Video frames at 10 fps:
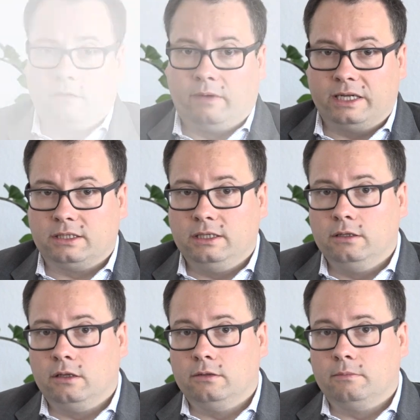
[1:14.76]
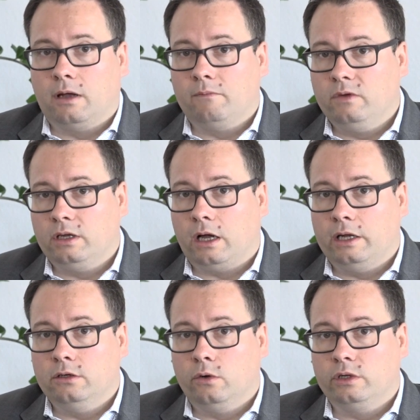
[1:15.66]
Weiterhin ähm, haben wir ja
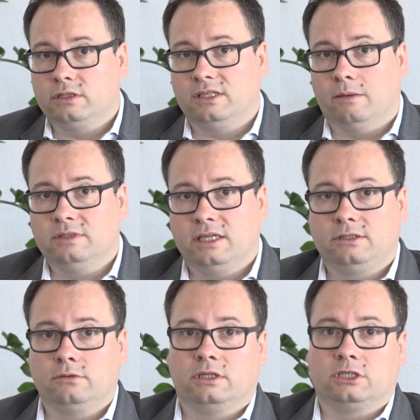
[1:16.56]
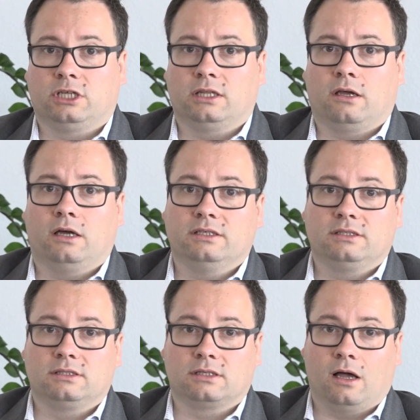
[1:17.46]
eine neue Zusammensetzung des Stadtrates.
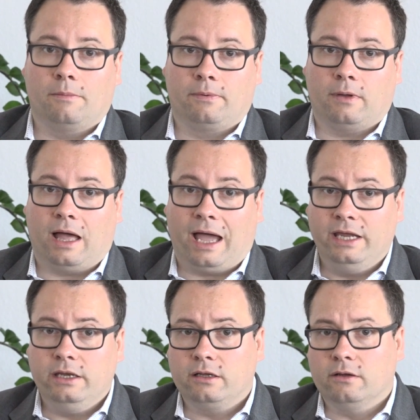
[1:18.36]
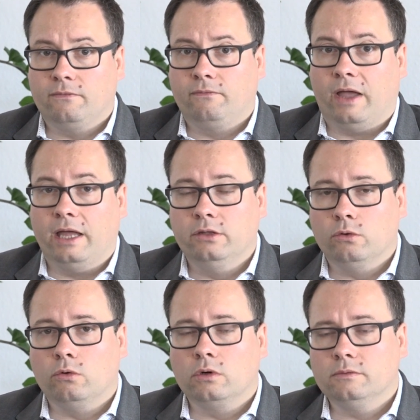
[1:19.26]
Es gab einige
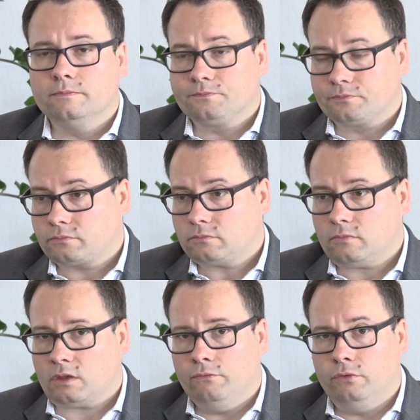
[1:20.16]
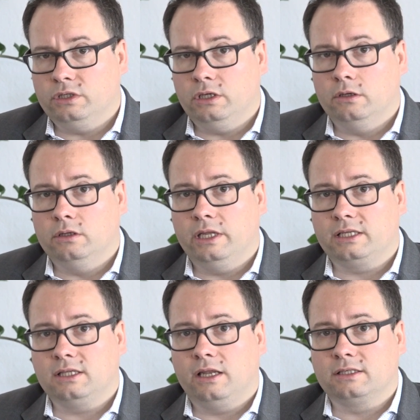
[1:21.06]
Veränderungen für die
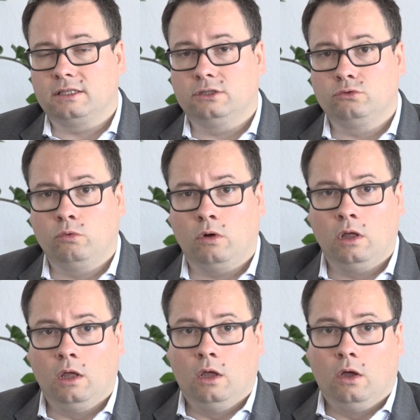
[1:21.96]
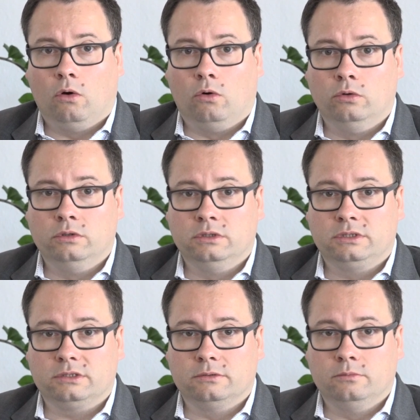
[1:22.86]
nächste Legislatur.
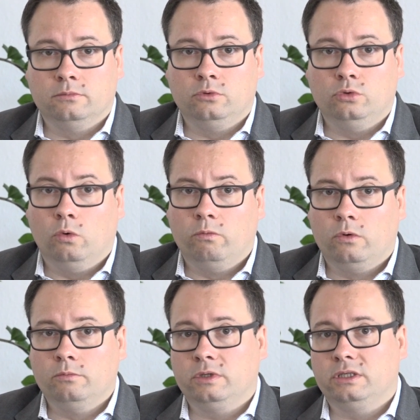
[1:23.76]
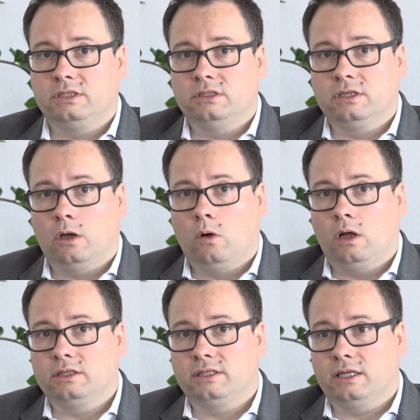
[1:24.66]
Und ähm, Novum ist in
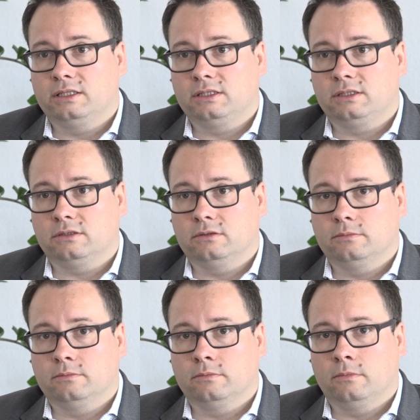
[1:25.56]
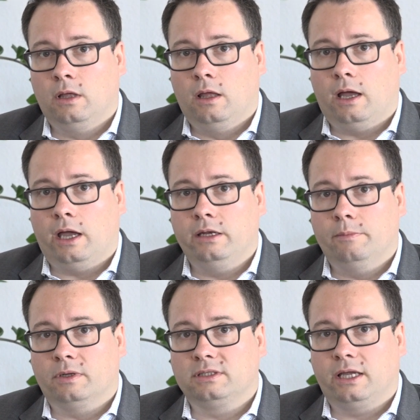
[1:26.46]
Taurat, dass ähm, eine
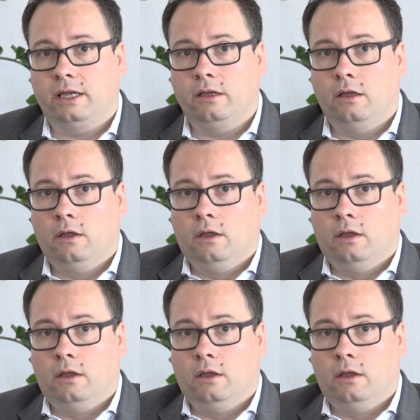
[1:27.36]
Partei